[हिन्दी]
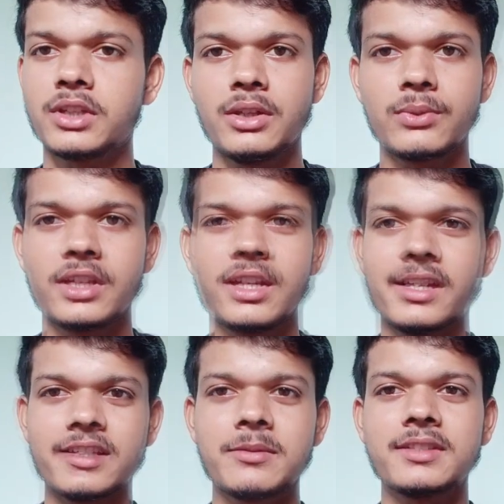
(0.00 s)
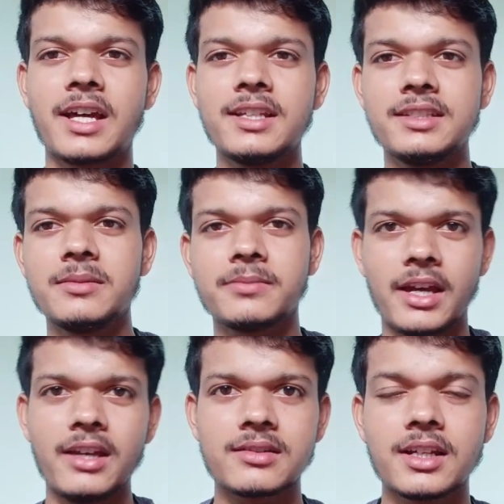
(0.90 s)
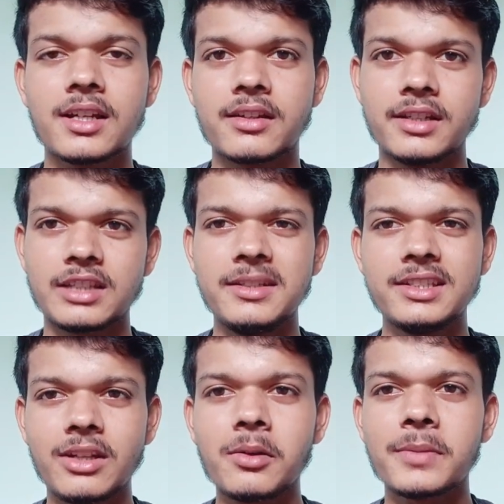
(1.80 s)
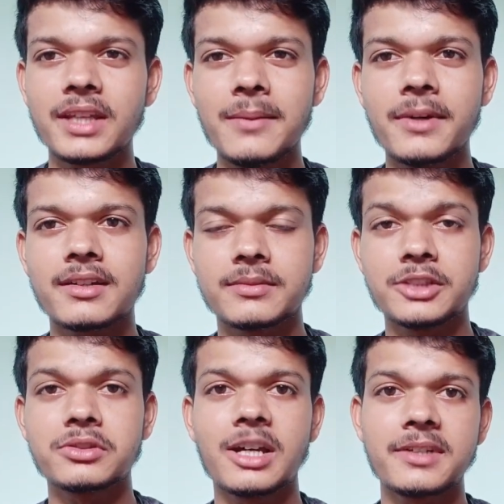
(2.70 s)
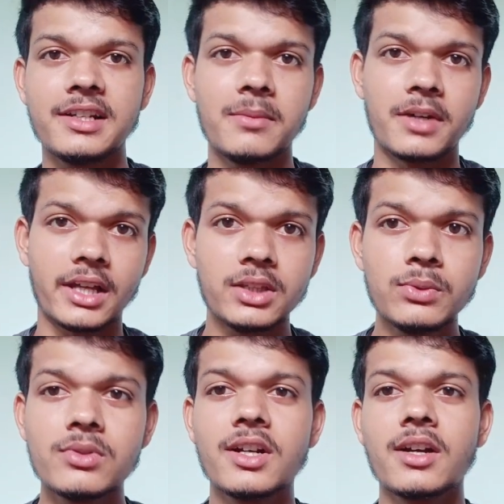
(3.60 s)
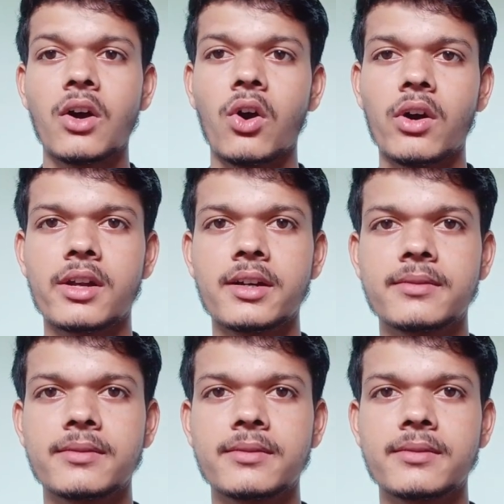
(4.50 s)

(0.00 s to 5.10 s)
ही होगी ये सब ये सारी चीज़ें खैर ये सारी चीज़ें आपको पता है पर मैं सोचा आपके लिए बता दूँ और